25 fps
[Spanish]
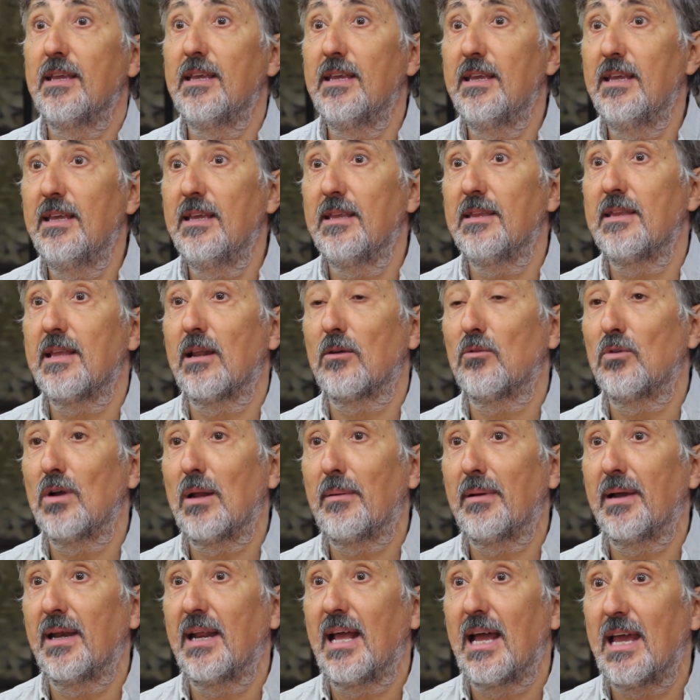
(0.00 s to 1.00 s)
y de
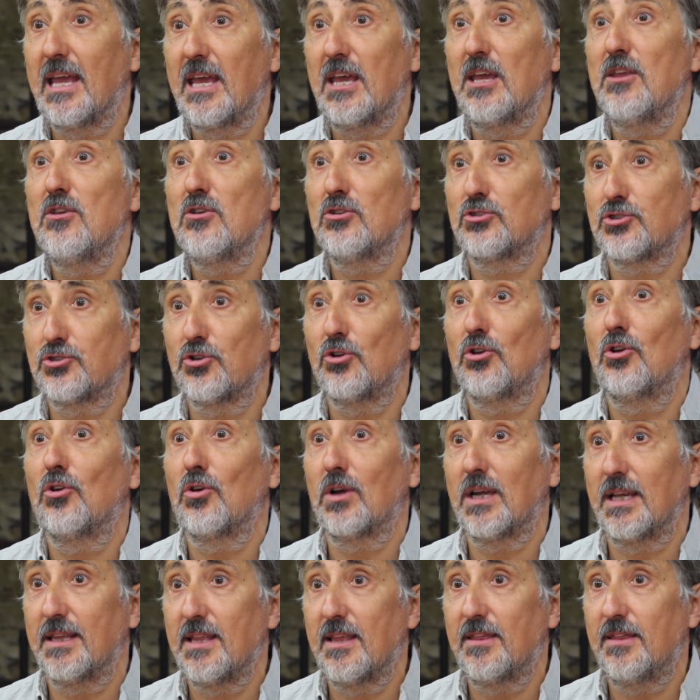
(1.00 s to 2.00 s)
alguna manera ellos son
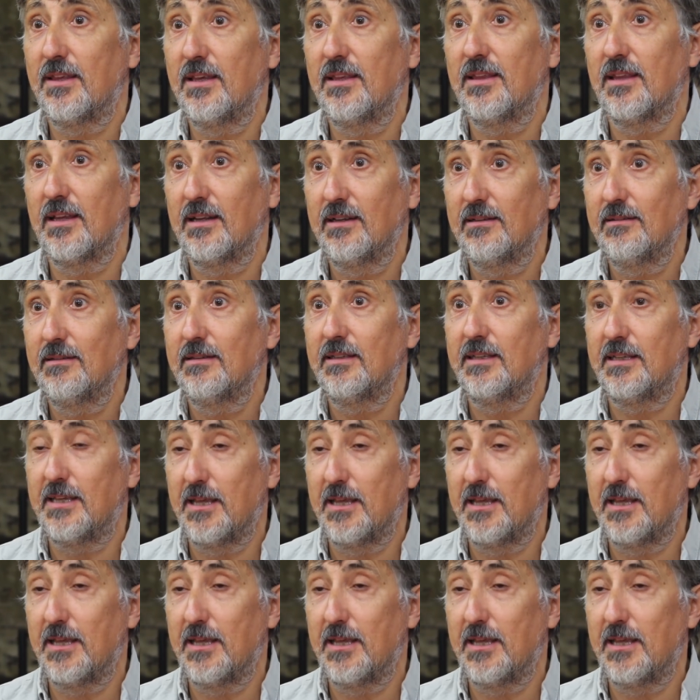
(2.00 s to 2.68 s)
los que deciden